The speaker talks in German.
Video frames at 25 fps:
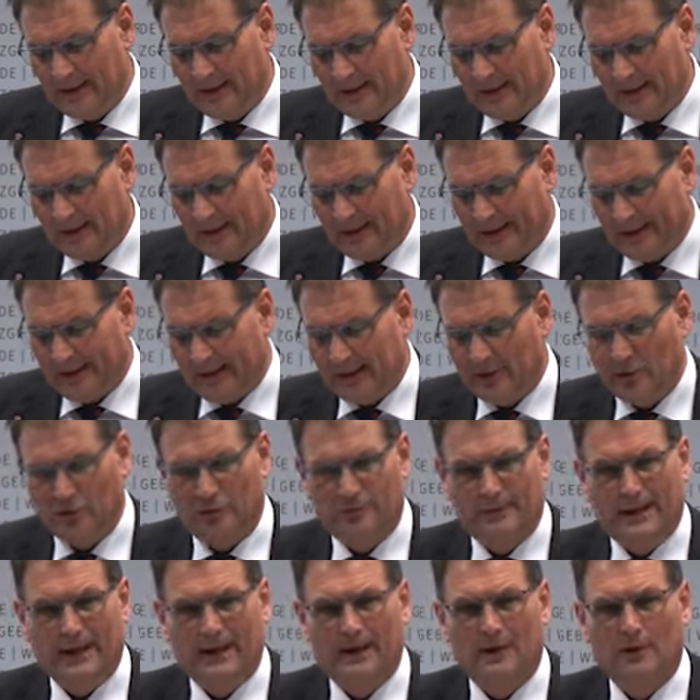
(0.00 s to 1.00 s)
in der Regel
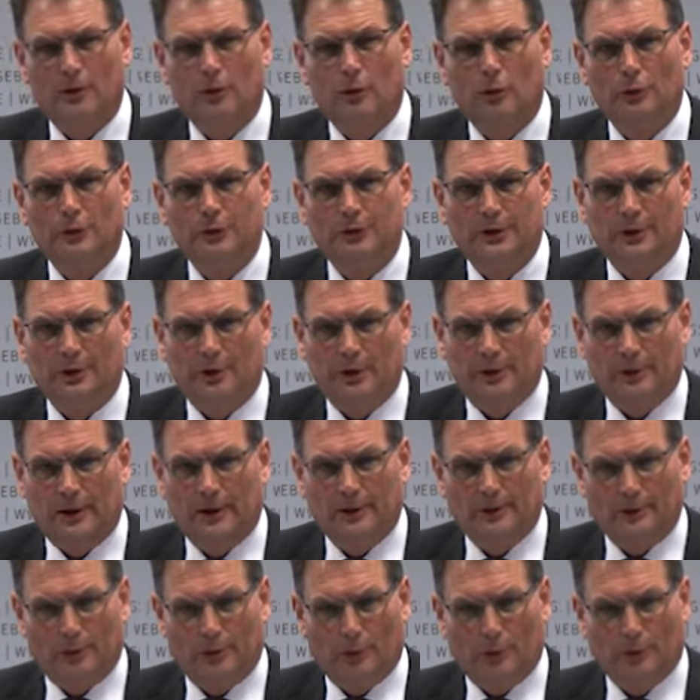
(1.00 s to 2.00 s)
schwere
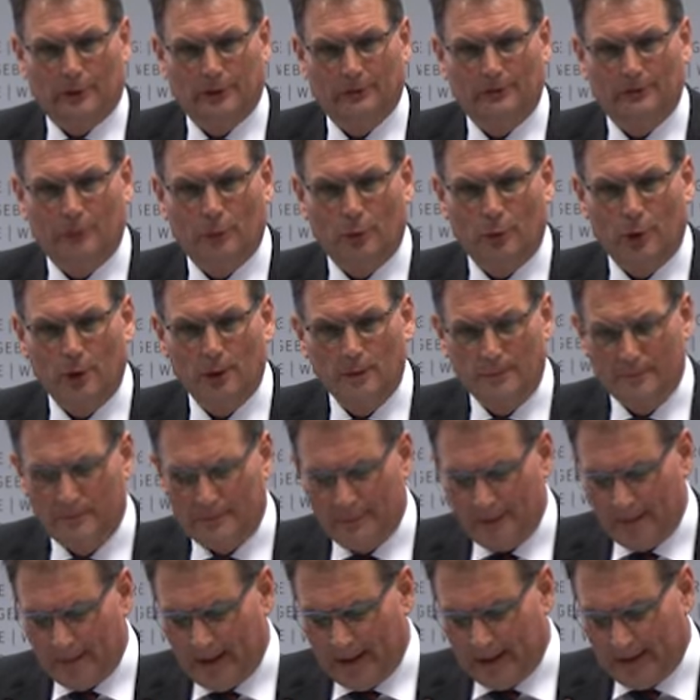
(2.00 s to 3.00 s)
Grunderkrankungen vor,
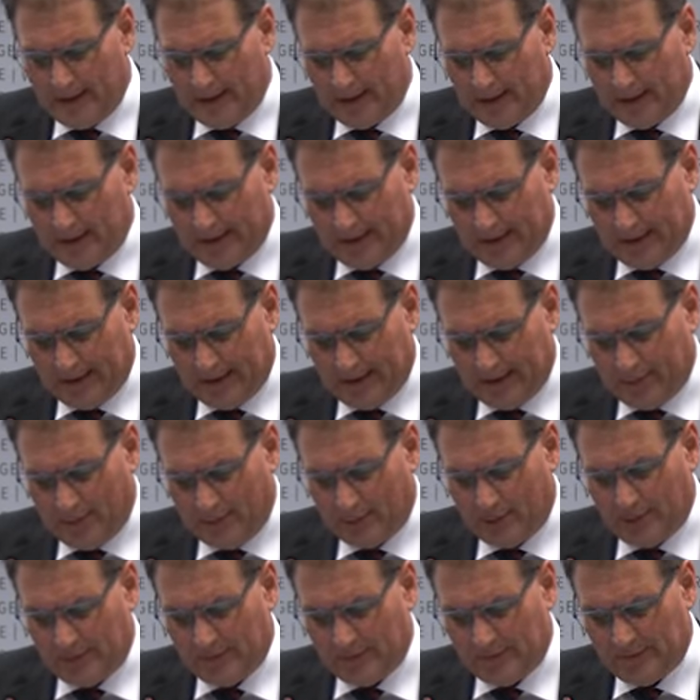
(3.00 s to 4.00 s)
die dann
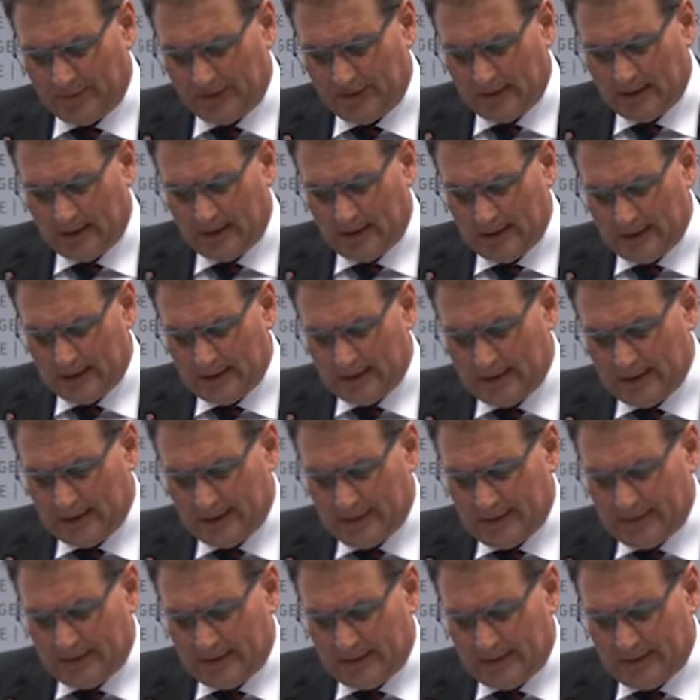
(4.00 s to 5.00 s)
auch sich
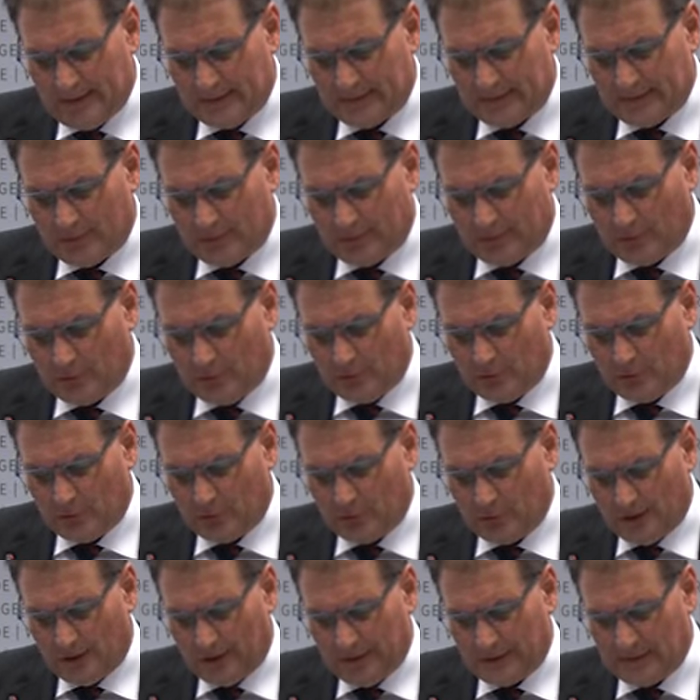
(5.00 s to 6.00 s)
aus der
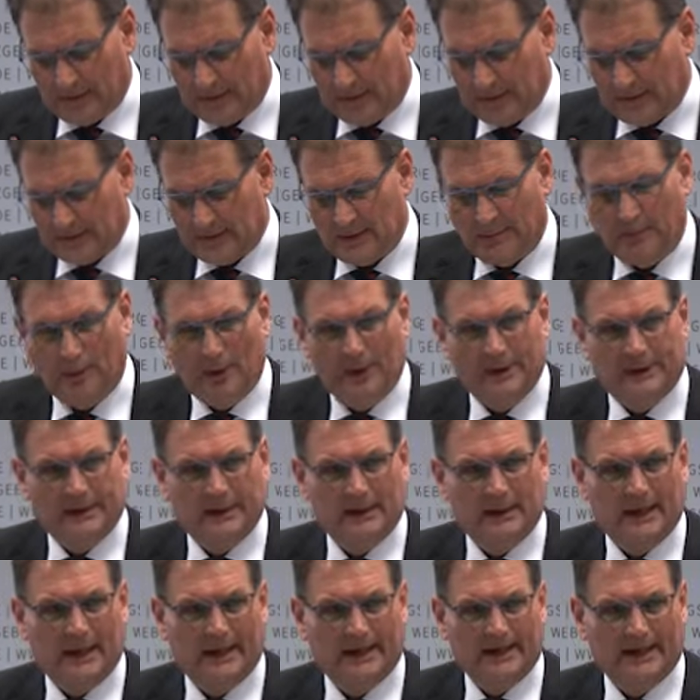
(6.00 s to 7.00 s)

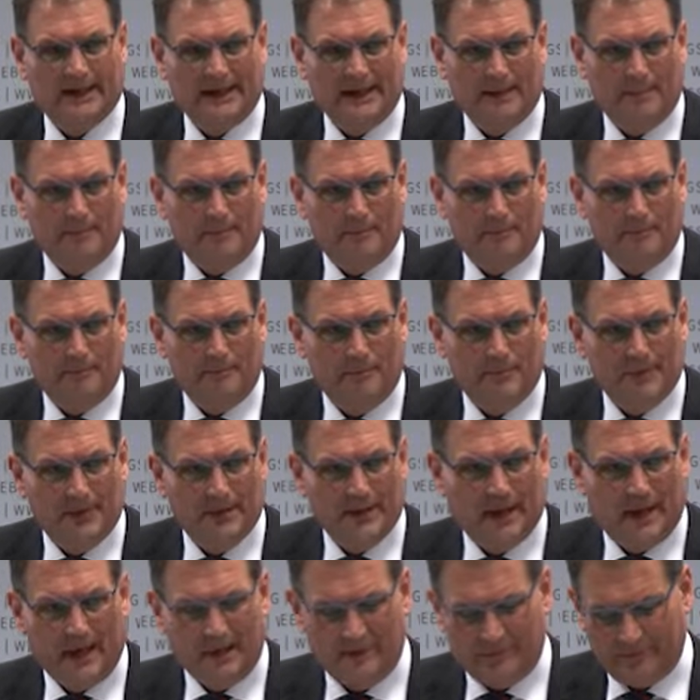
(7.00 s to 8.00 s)
Totenscheinsystematik ergeben,
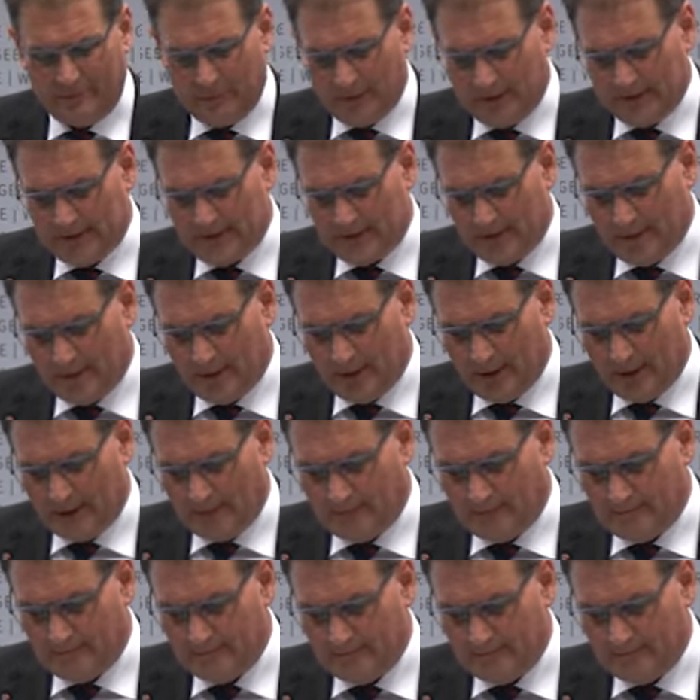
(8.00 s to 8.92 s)
nachvollziehbar.